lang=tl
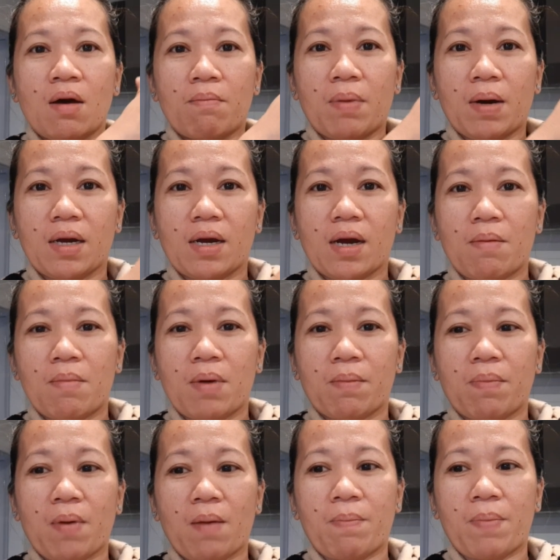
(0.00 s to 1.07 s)
pagka
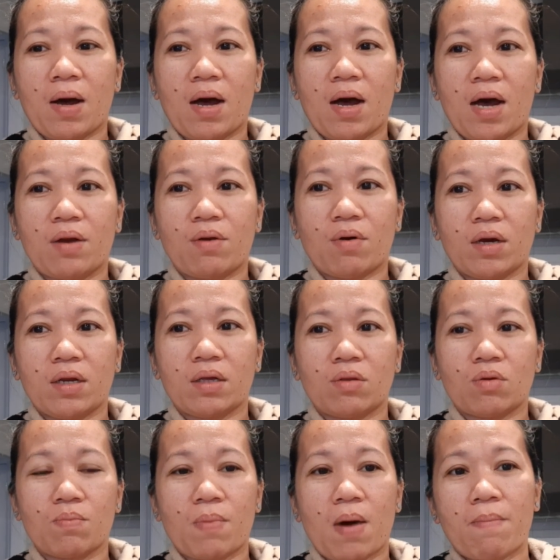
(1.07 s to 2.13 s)
magpapa ano ka dito,
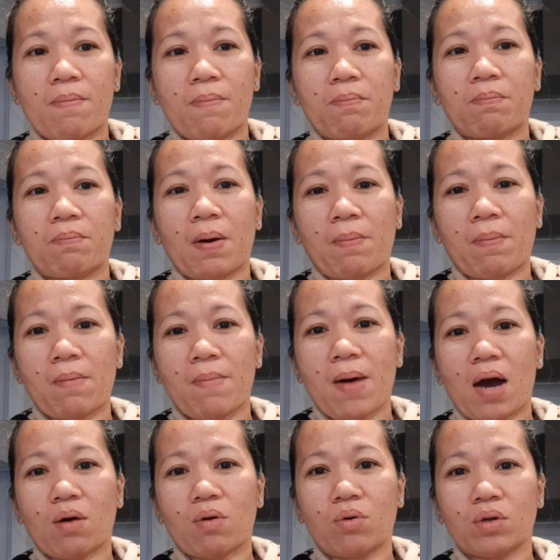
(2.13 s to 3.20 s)
ba,
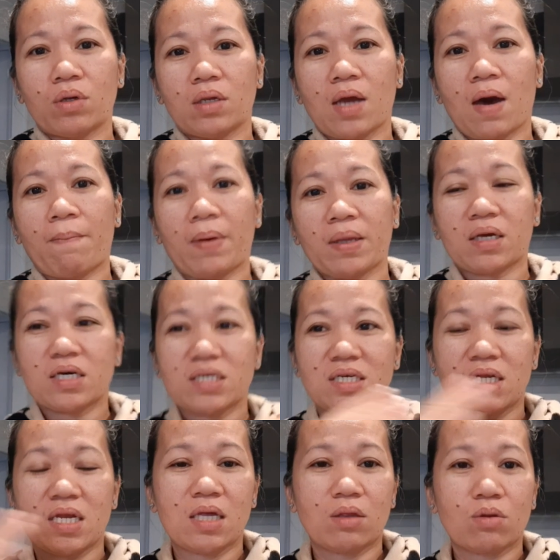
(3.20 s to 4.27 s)
papabakod, dapat kasi
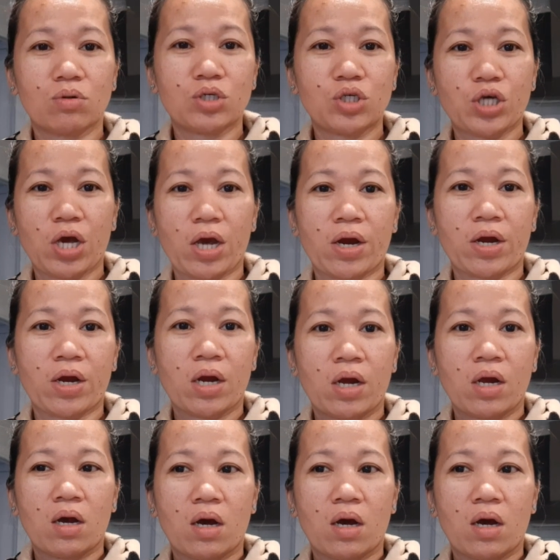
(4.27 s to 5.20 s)
dito share.